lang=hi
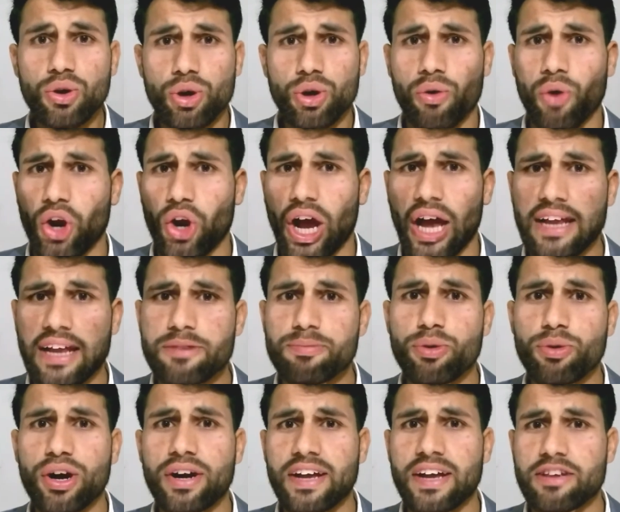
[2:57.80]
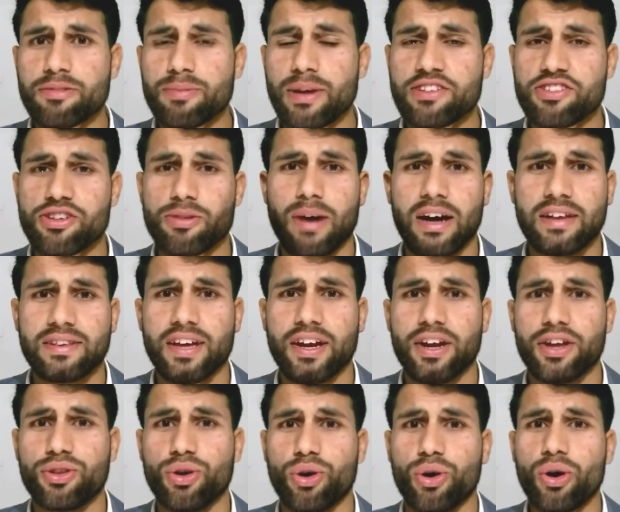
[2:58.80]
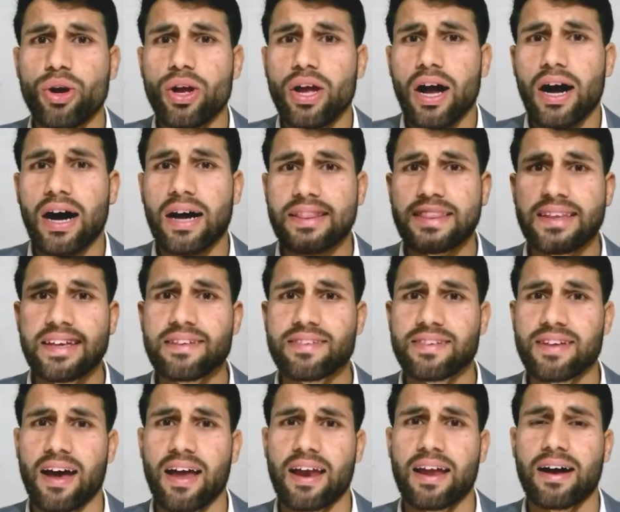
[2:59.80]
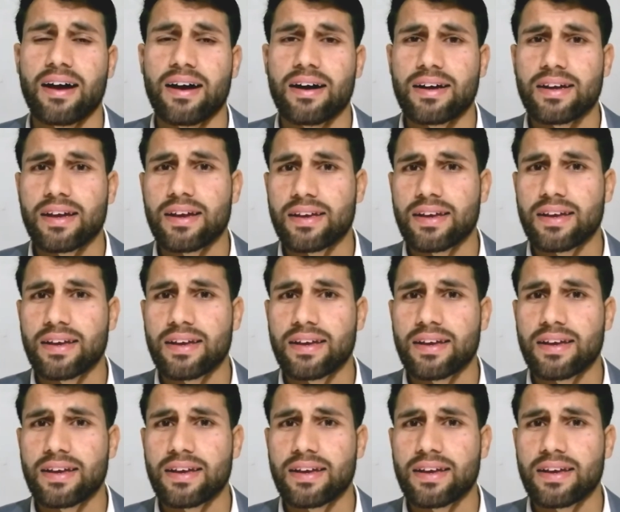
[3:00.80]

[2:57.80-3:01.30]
ओवरऑल इस पूरे टेस्ट मैच की बात करें तो तीस साल या